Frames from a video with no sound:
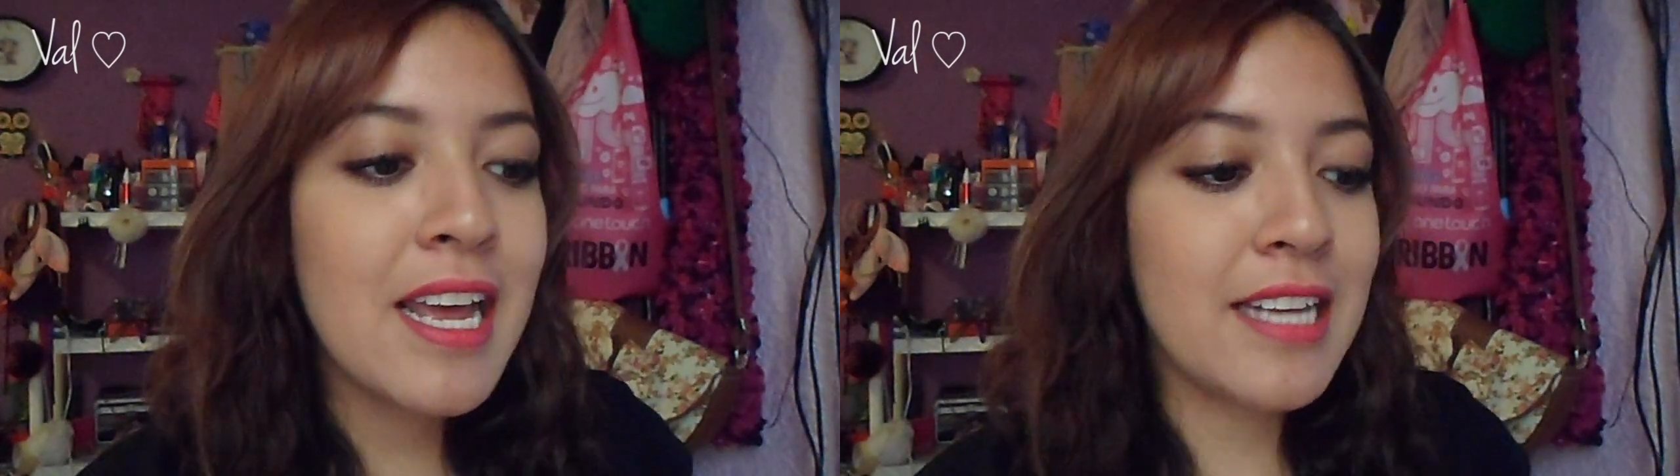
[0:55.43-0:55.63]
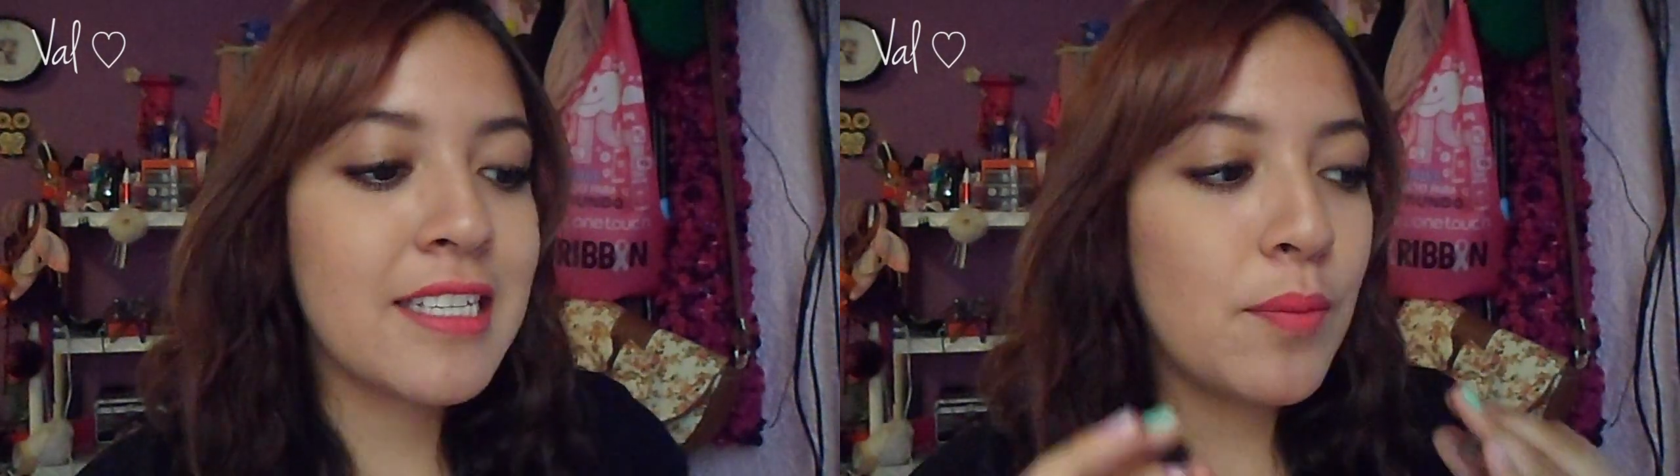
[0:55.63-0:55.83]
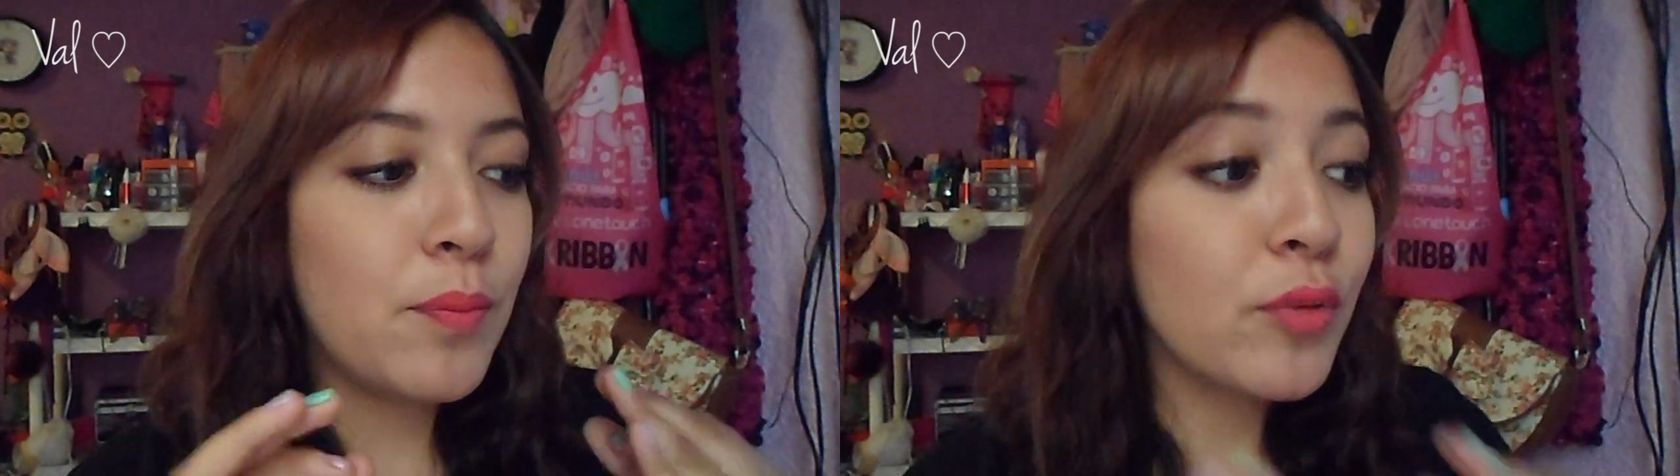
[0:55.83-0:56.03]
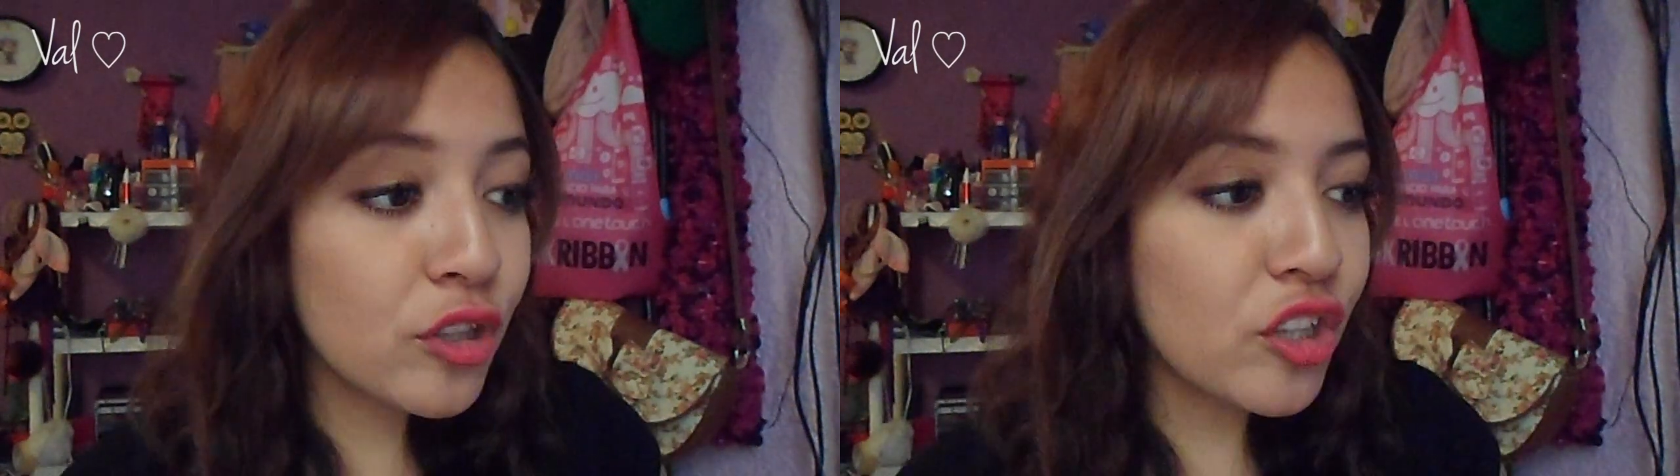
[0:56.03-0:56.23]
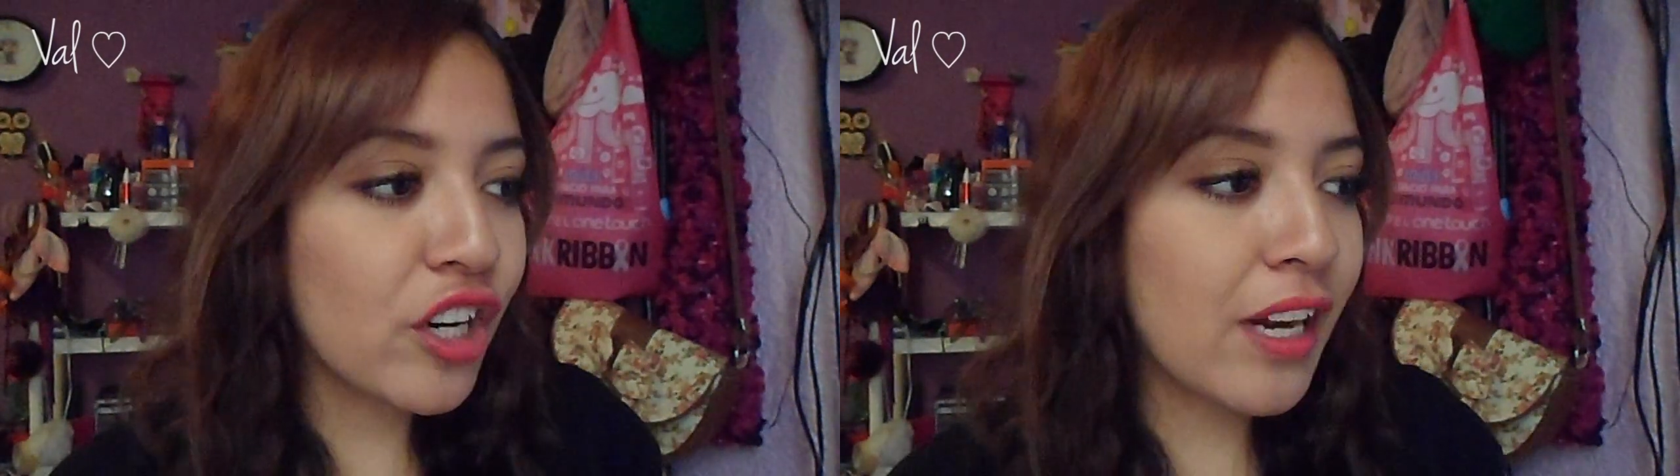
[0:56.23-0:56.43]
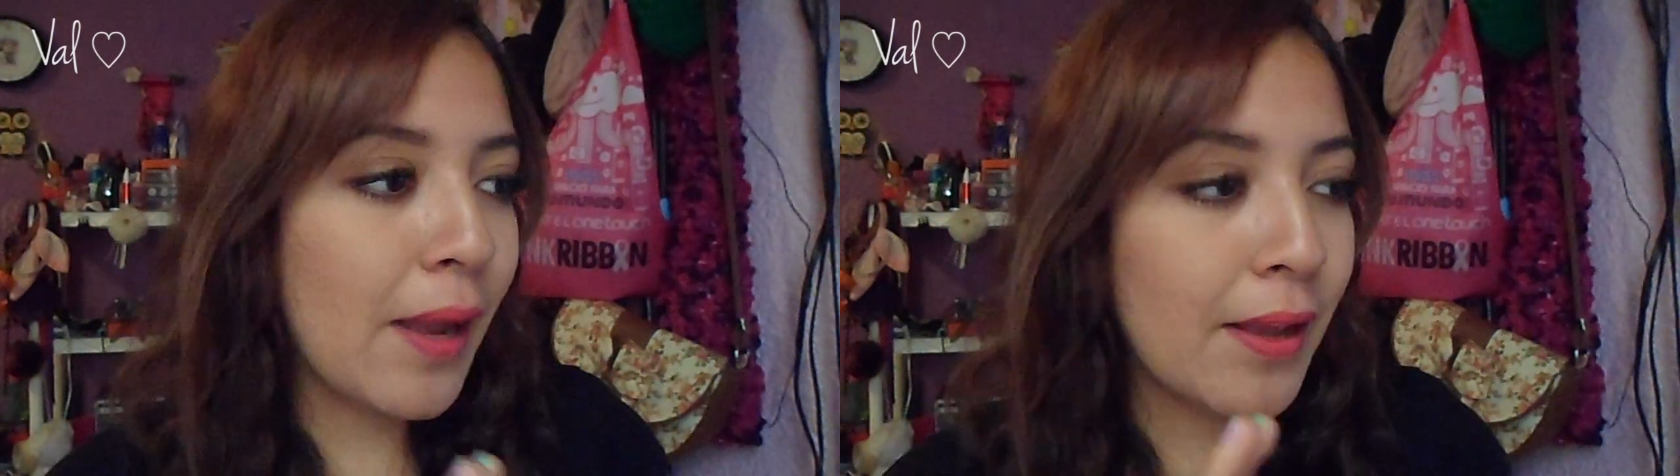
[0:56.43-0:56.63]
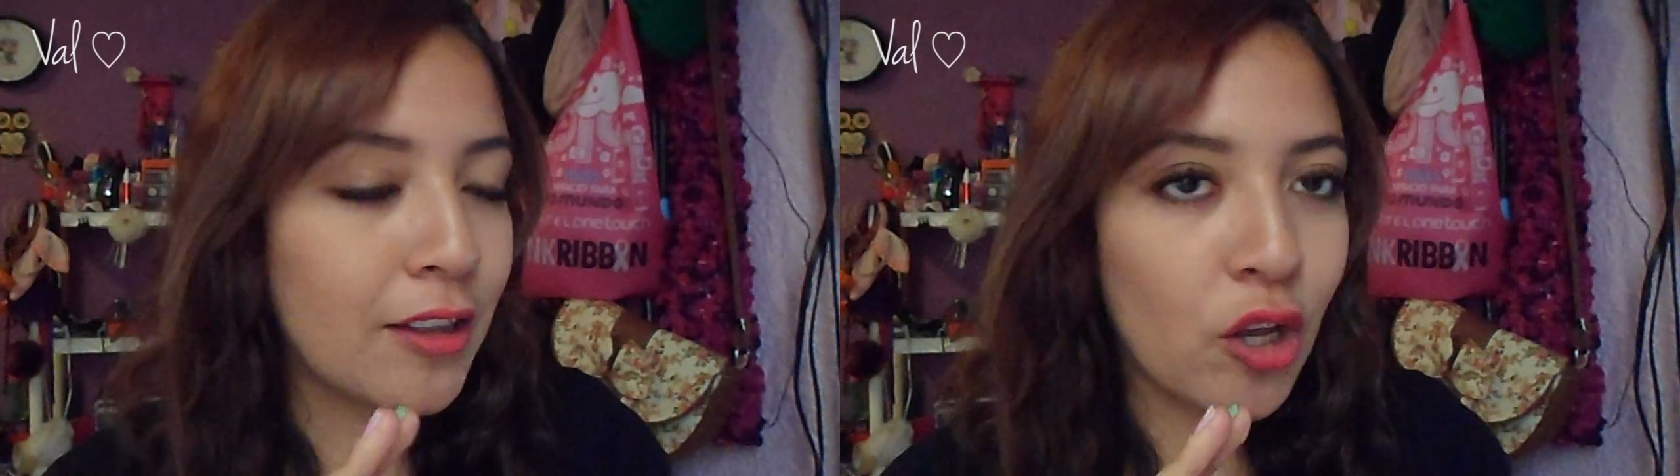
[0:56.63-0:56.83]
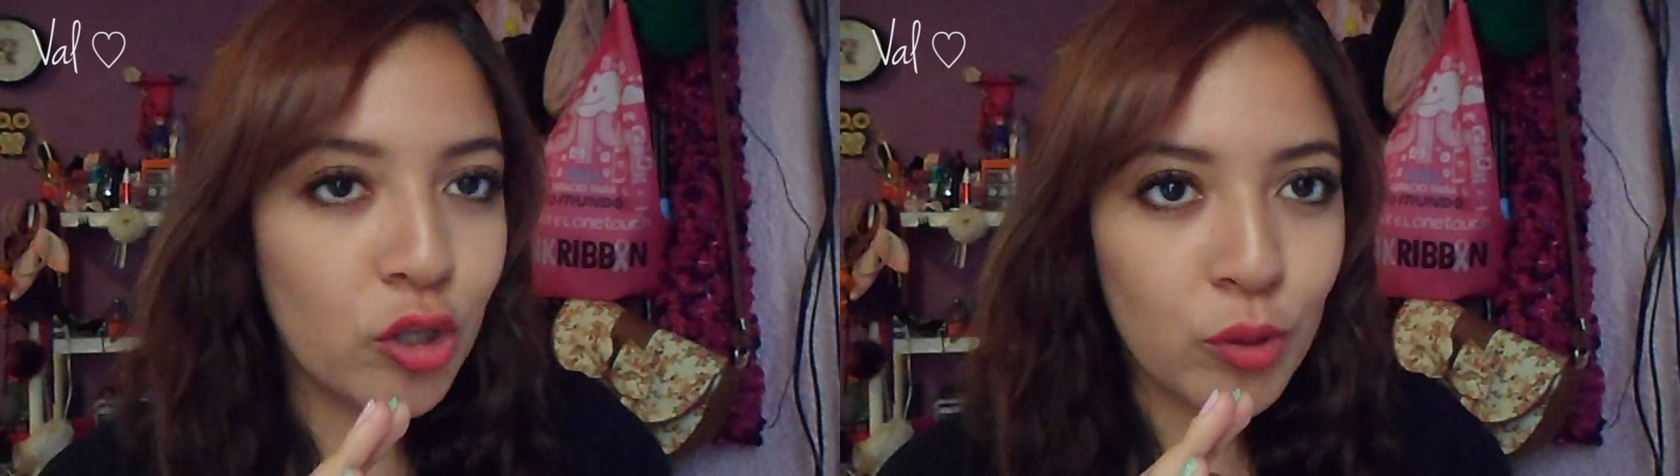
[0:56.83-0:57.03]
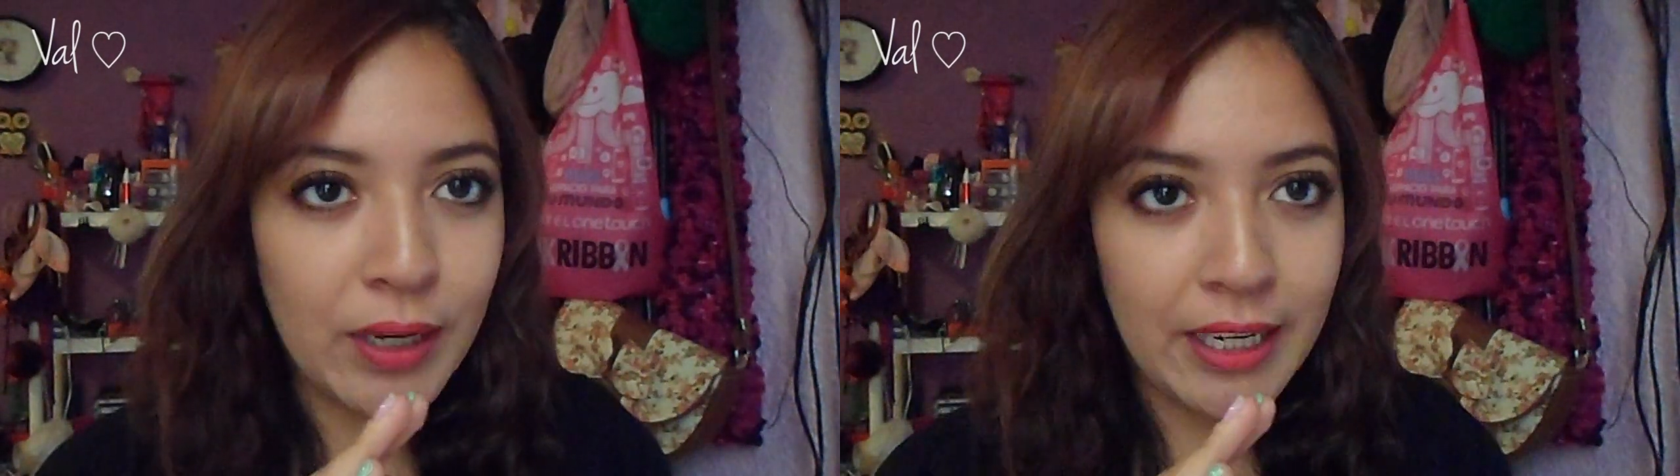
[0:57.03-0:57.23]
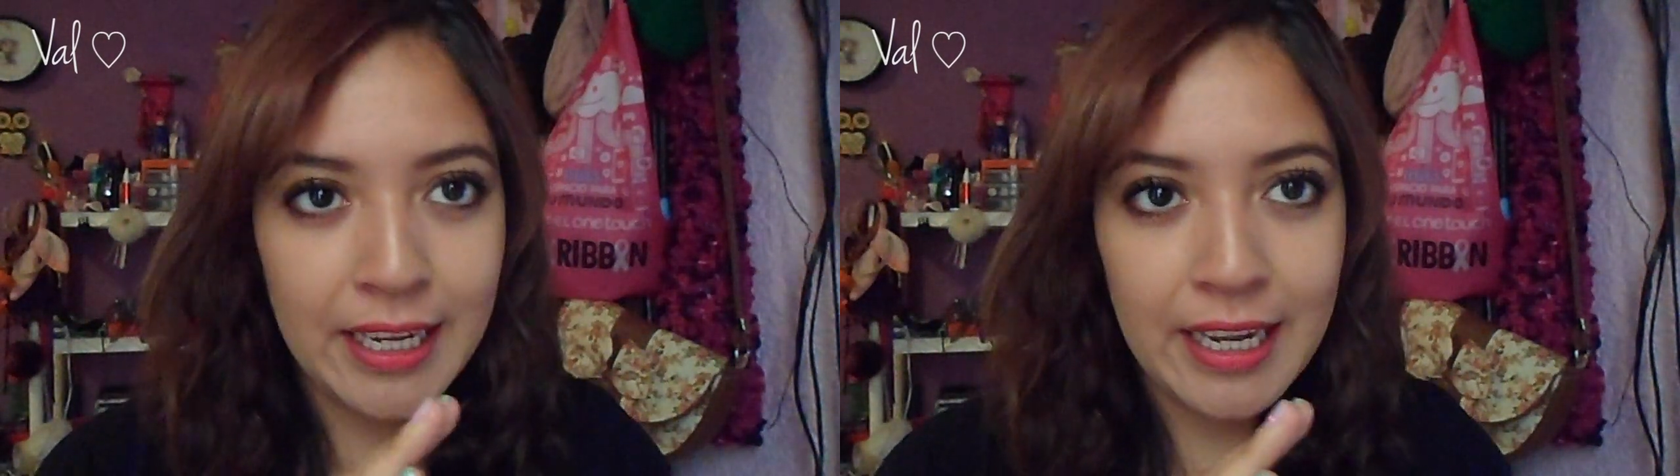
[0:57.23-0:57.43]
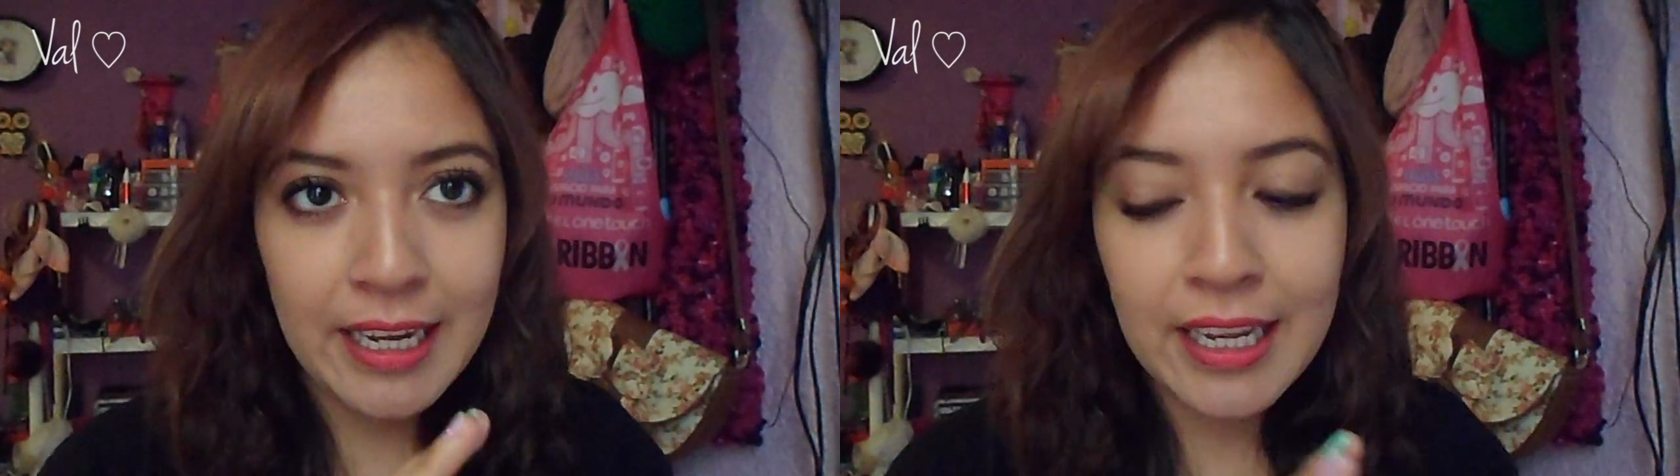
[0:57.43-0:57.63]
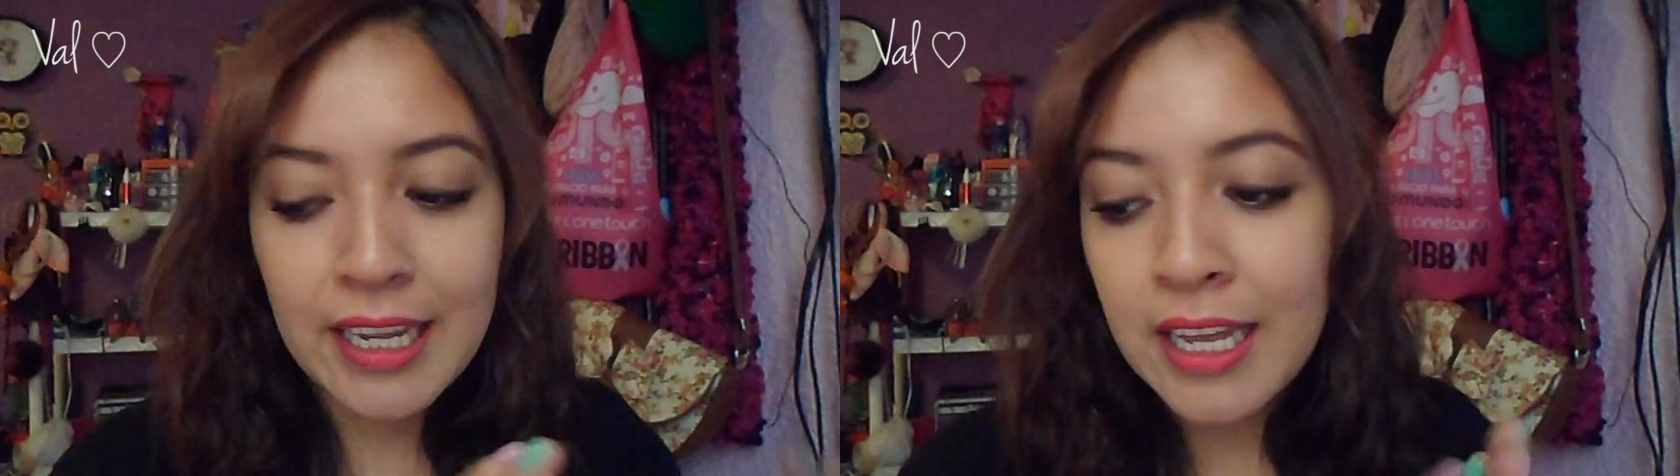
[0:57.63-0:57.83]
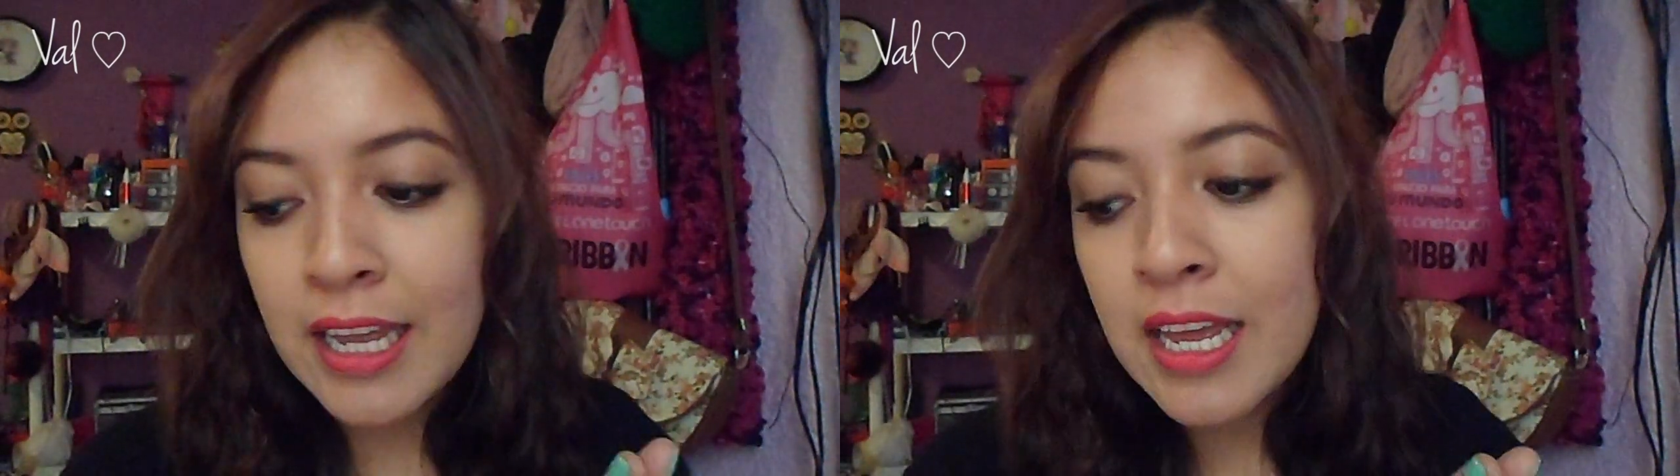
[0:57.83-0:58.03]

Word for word: es el punto clave a todo tu maquillaje.